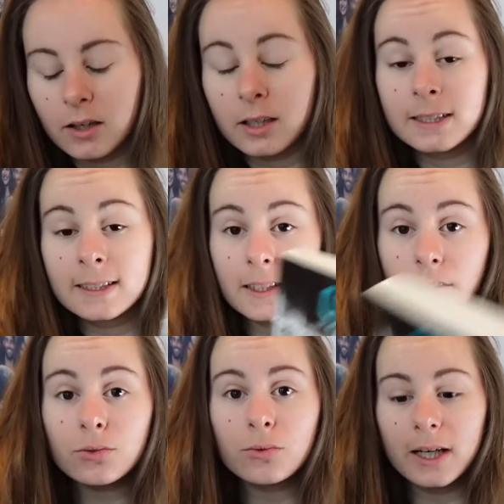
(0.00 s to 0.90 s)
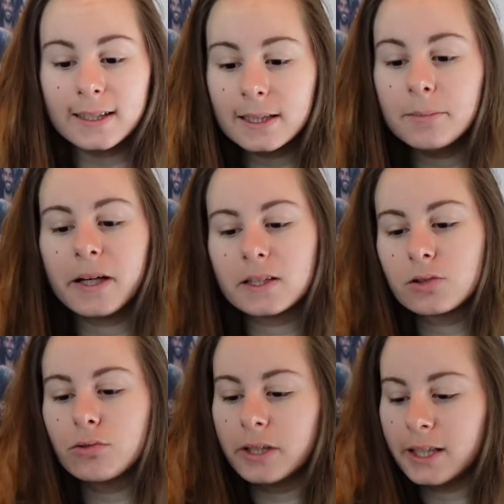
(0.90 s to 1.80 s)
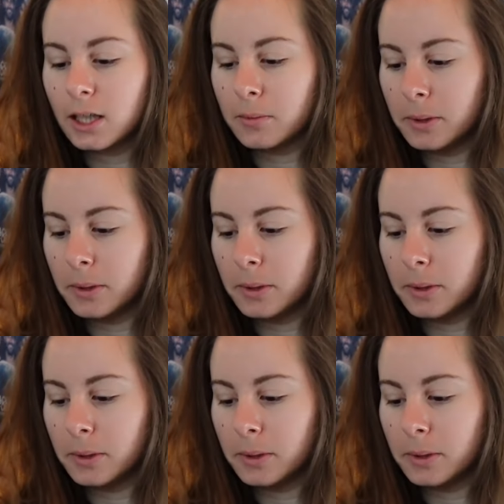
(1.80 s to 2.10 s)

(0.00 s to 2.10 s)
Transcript: Euh, les dessins sont assez particuliers quand